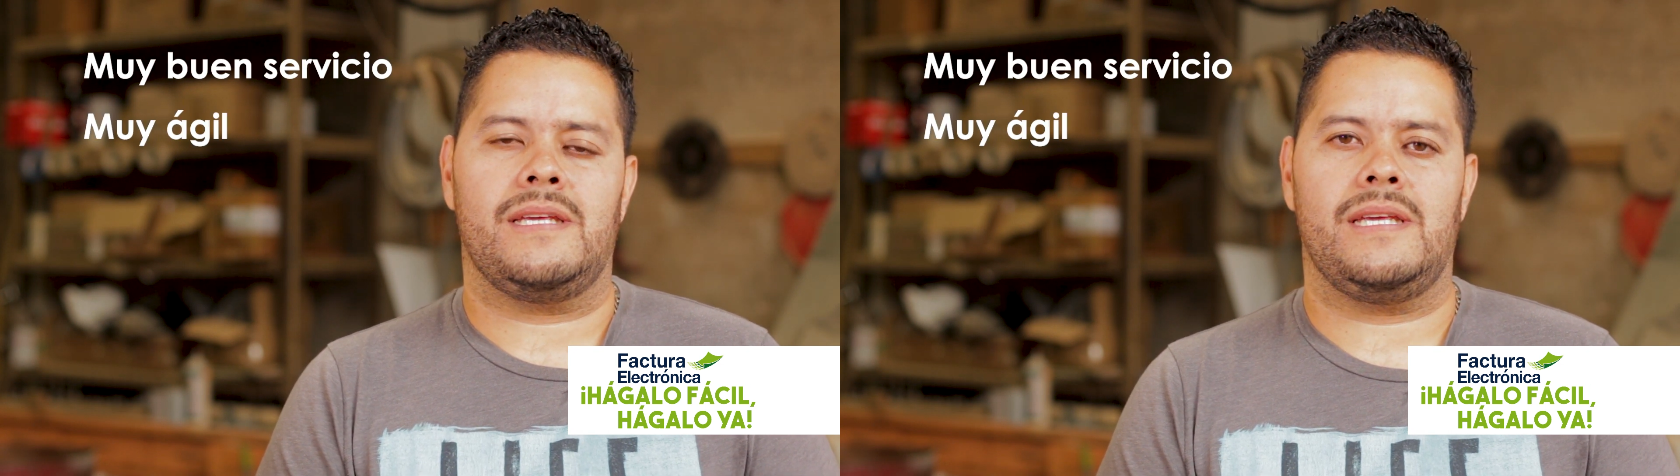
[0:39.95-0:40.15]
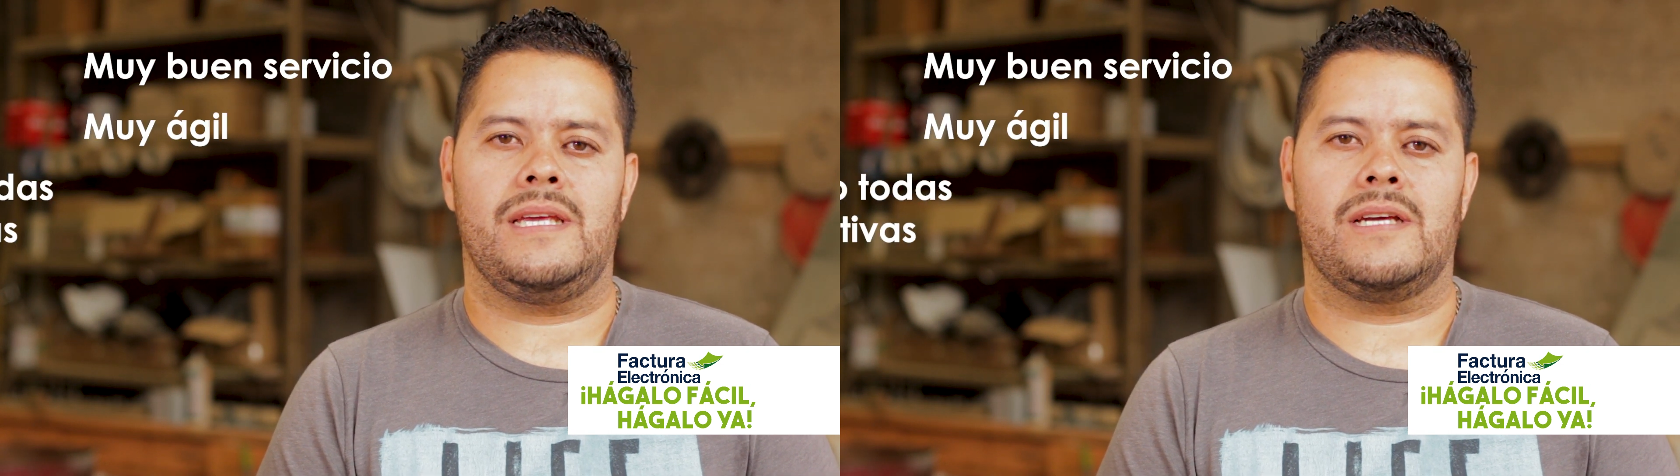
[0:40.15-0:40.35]

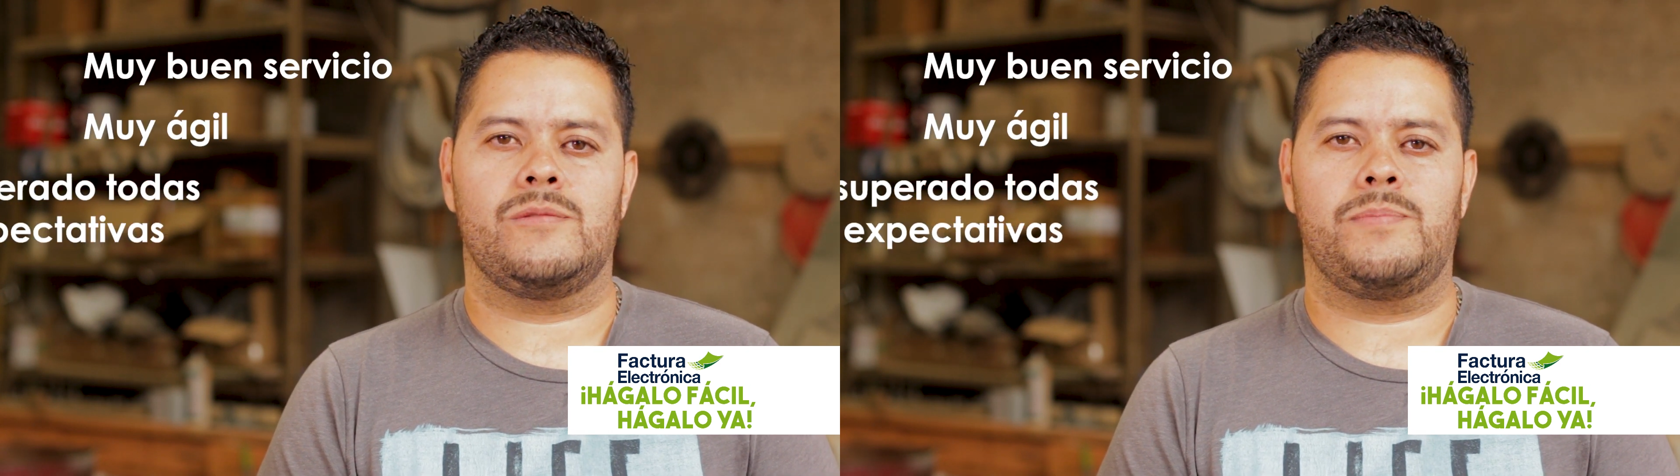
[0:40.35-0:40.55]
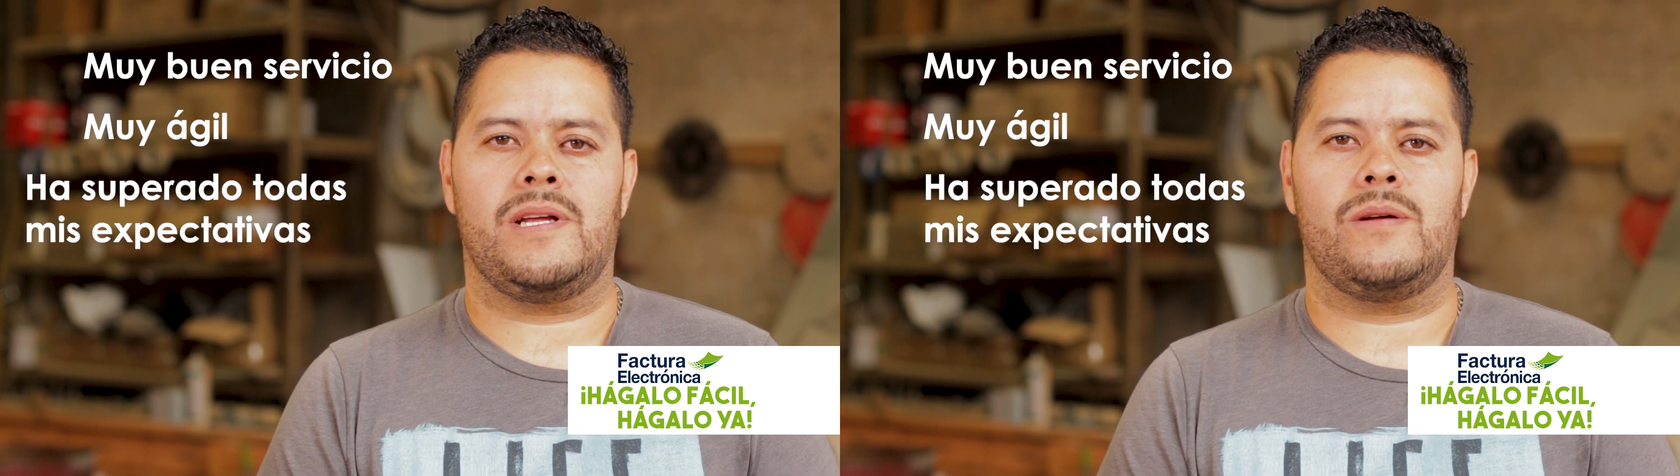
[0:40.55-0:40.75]
y ha
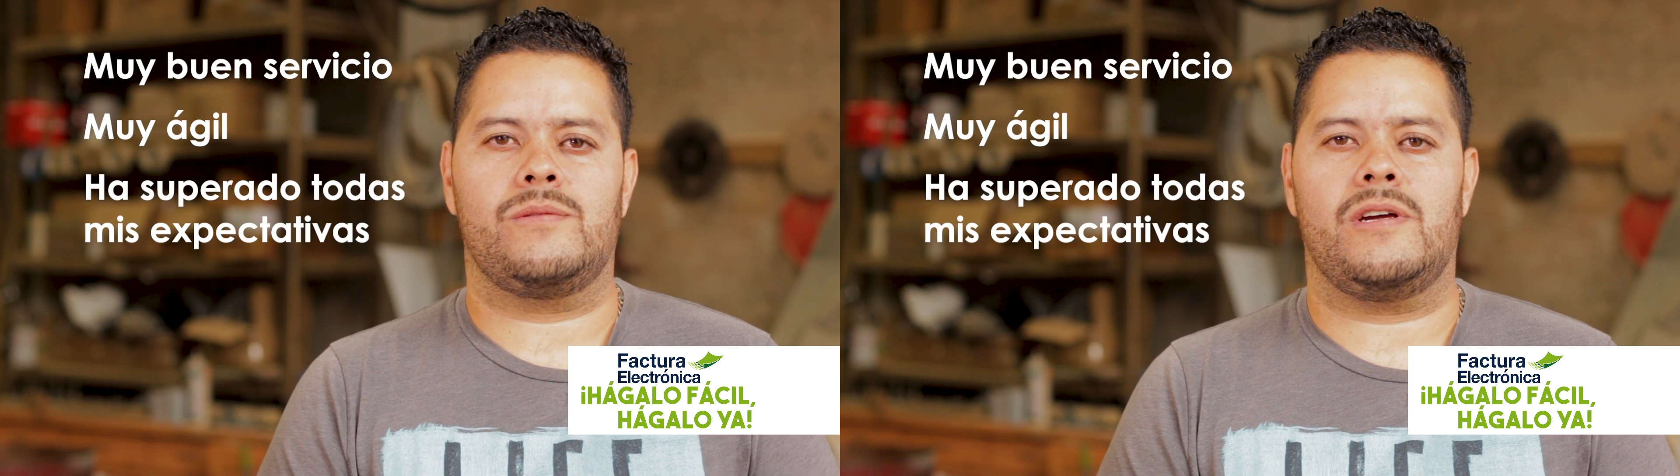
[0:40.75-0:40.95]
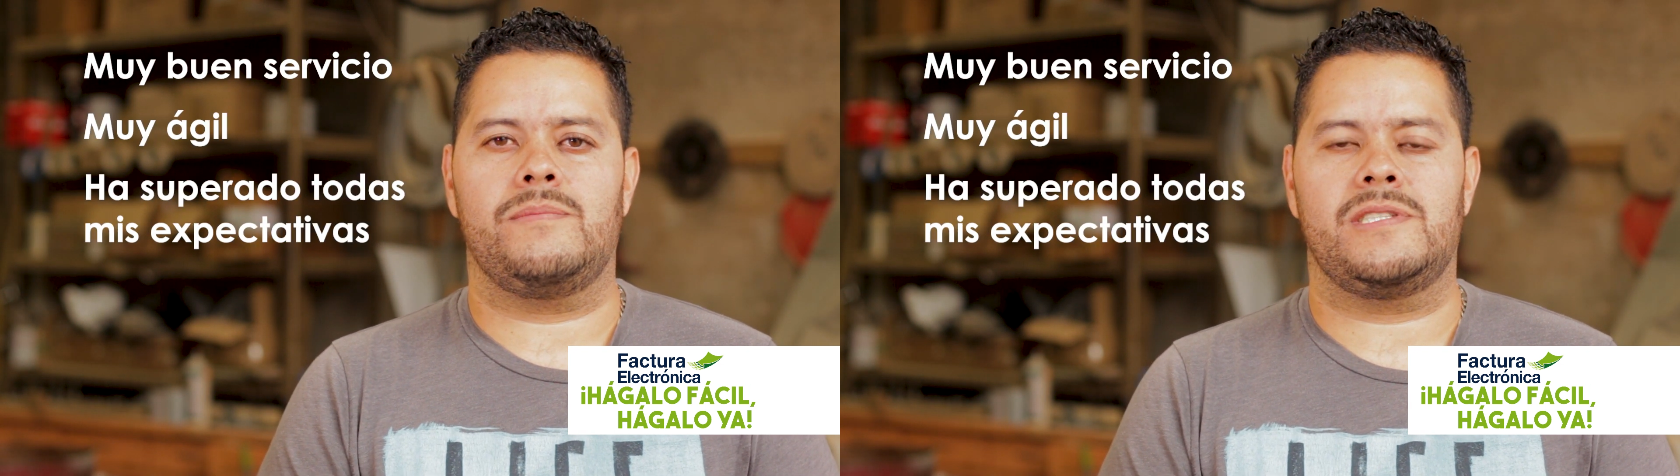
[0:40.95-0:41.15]
superado
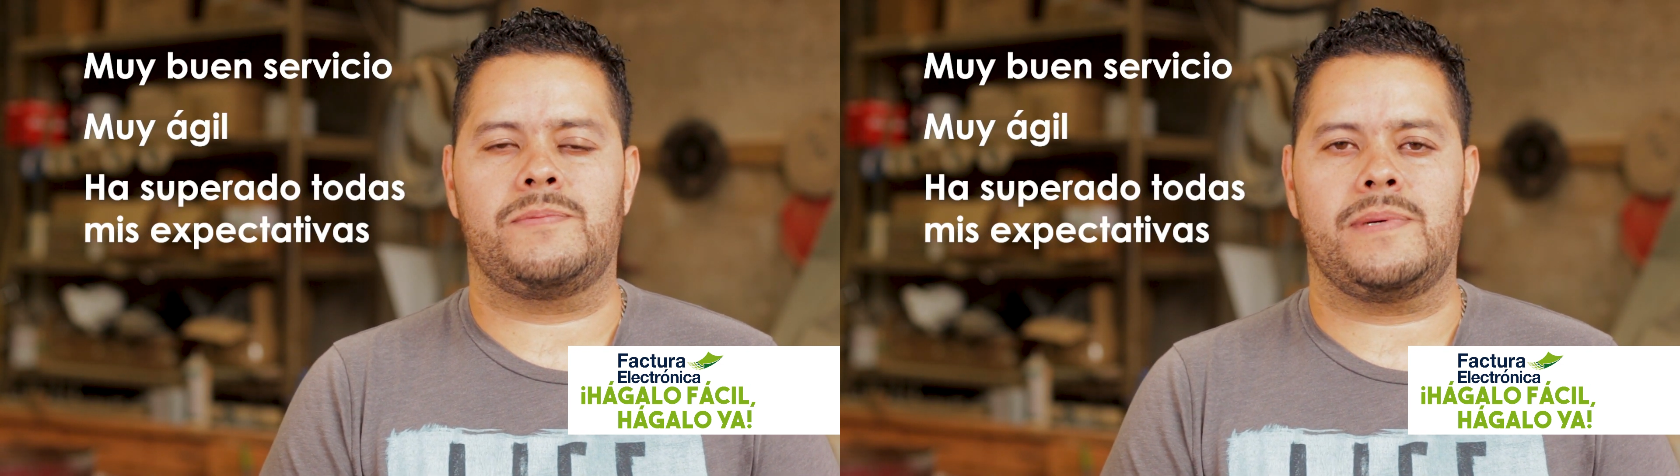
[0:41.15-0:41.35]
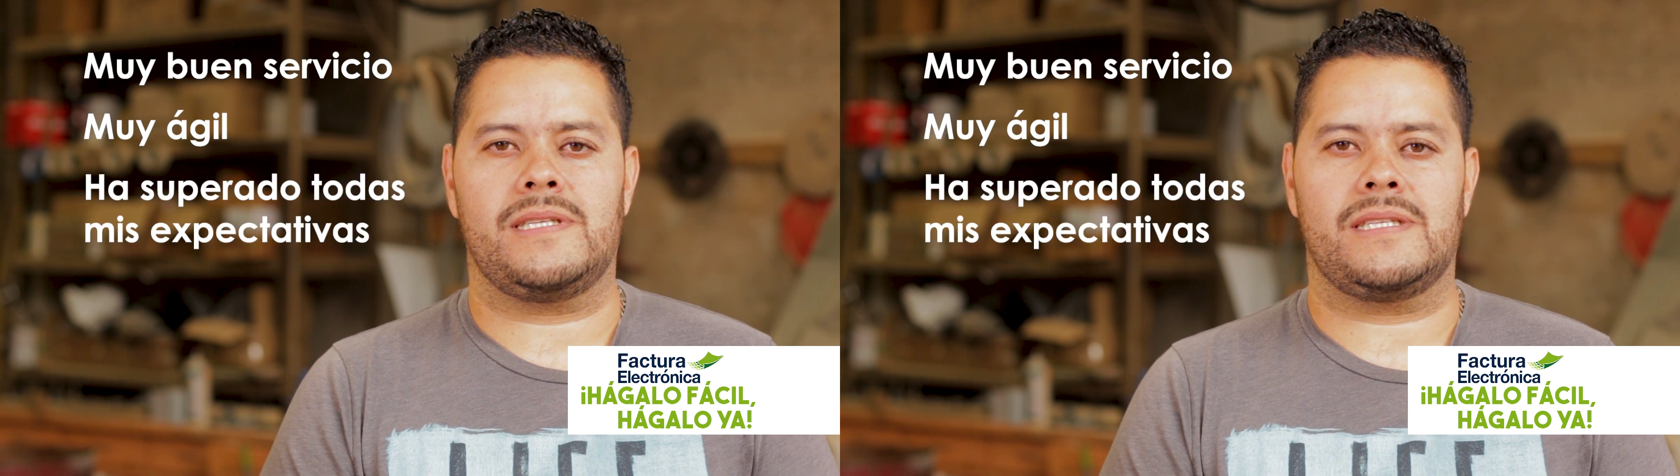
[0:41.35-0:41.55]
todas mis
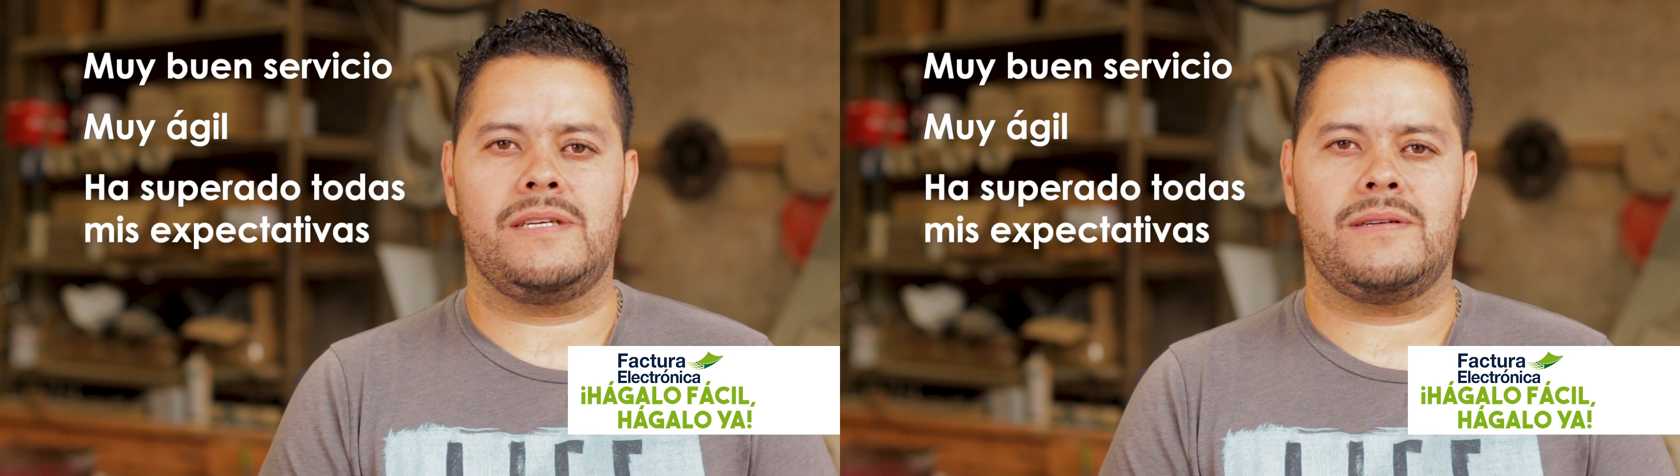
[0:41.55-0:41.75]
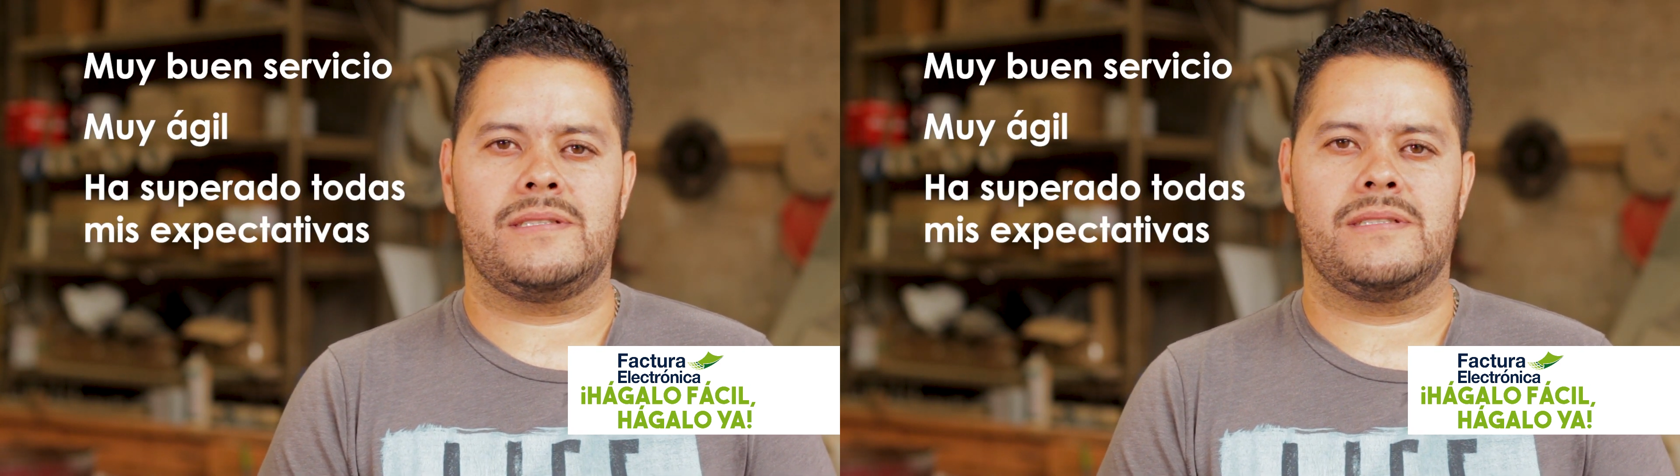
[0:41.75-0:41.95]

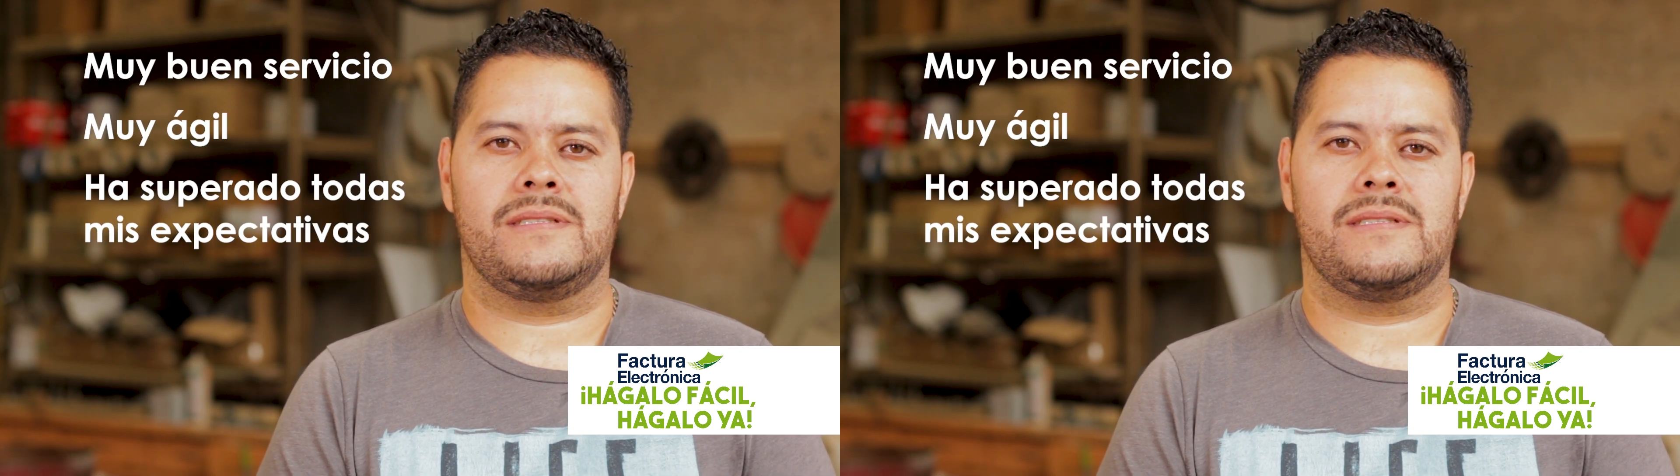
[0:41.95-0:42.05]
expectativas.